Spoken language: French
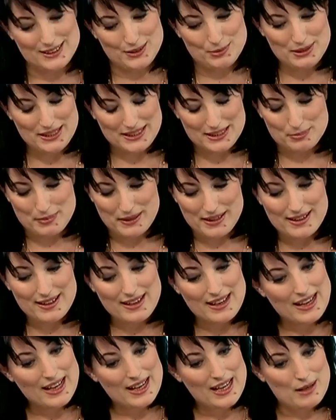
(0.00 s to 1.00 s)
c'est lui
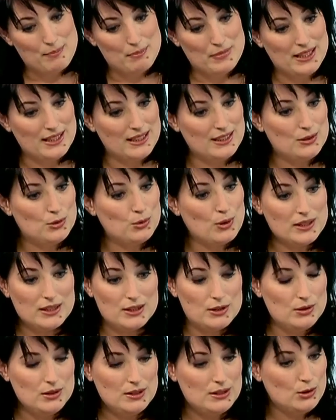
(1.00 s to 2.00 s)
l'expert. Mais il, doit,
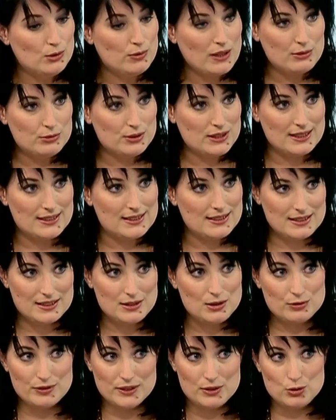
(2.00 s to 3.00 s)
il, devra vous
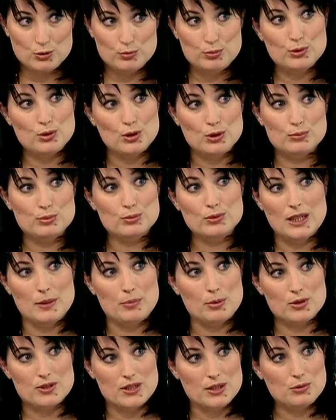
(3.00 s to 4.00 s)
assister en fait de bout en bout de
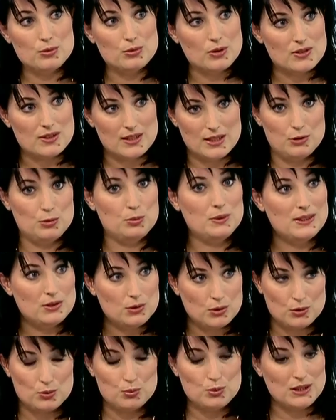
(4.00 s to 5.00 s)
la procédure. C'est lui
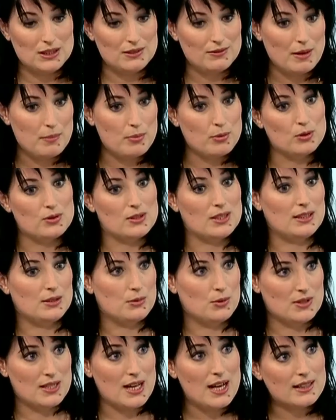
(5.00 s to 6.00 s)
surtout qui va
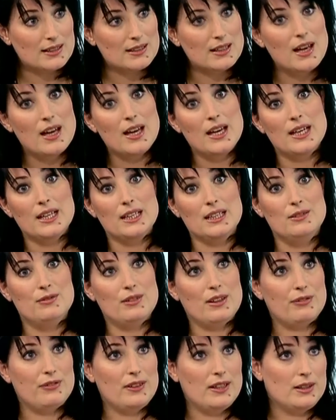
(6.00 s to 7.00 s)
procéder aux actes.
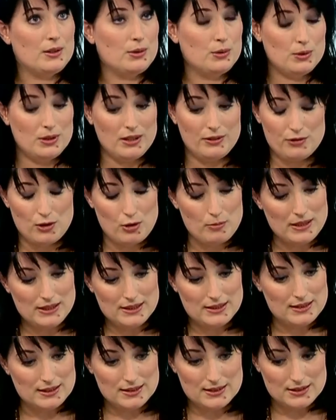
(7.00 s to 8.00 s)
Il va faire euh, les
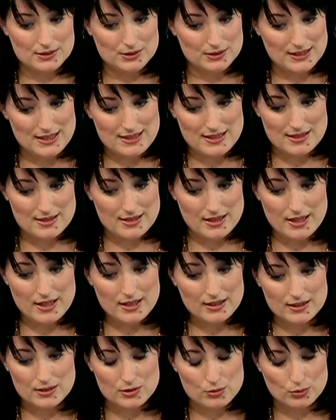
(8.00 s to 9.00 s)
formalités
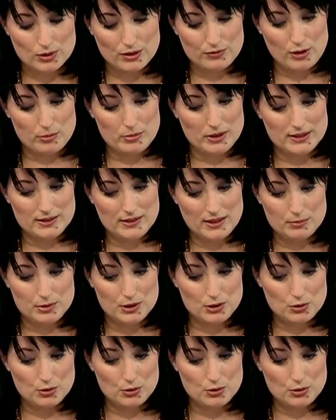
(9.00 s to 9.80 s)
nécessaires, qui sont des formalités